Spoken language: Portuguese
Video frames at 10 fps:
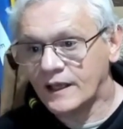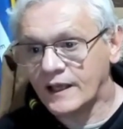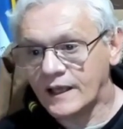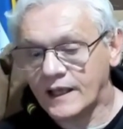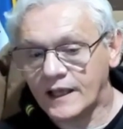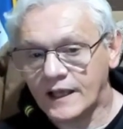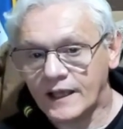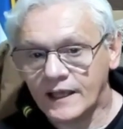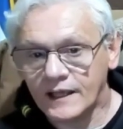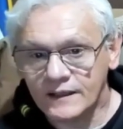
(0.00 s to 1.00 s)

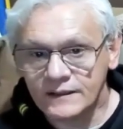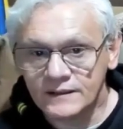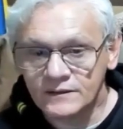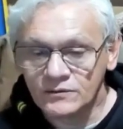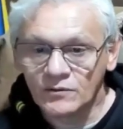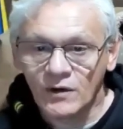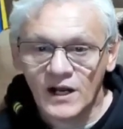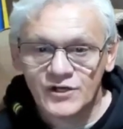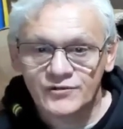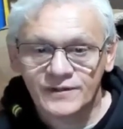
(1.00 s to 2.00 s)
É, eu não
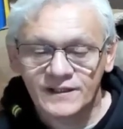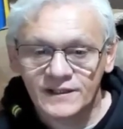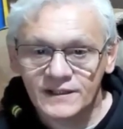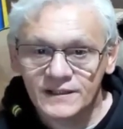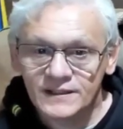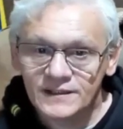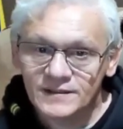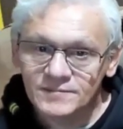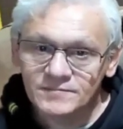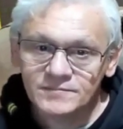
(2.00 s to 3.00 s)
acho
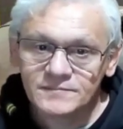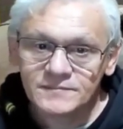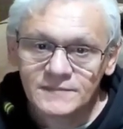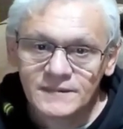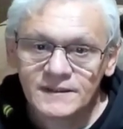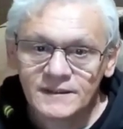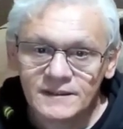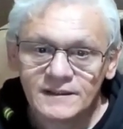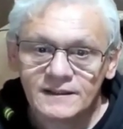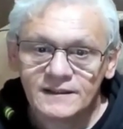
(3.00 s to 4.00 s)
que
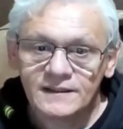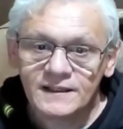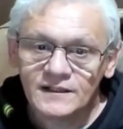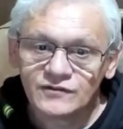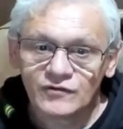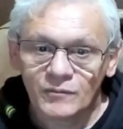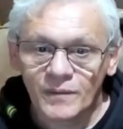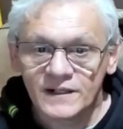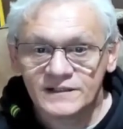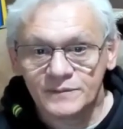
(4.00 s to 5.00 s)
eles
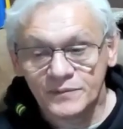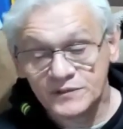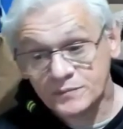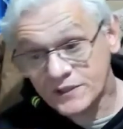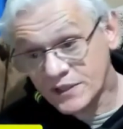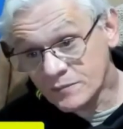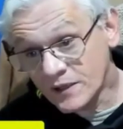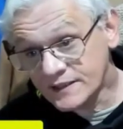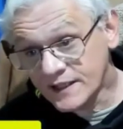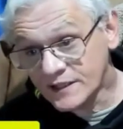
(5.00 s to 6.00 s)
vão partir para esse expediente,
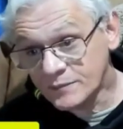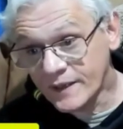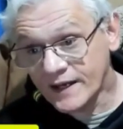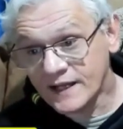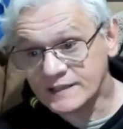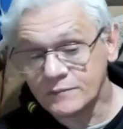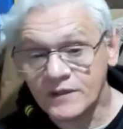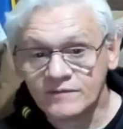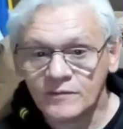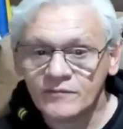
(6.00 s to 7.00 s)
mas tem que esperar
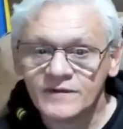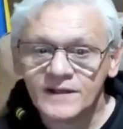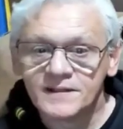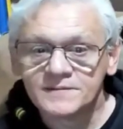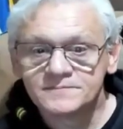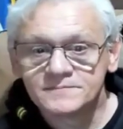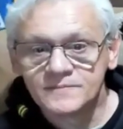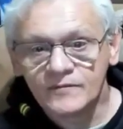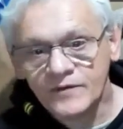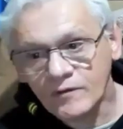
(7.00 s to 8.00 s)
também, vamos ver, né?
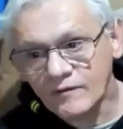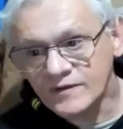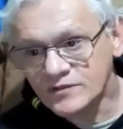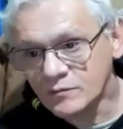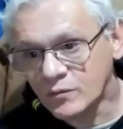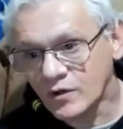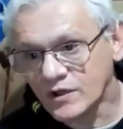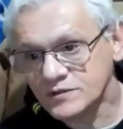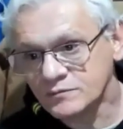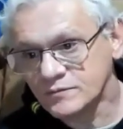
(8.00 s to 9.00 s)
Vamos ver qual vai ser o
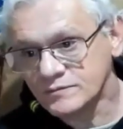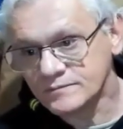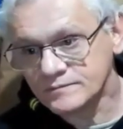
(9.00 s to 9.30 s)
próximo.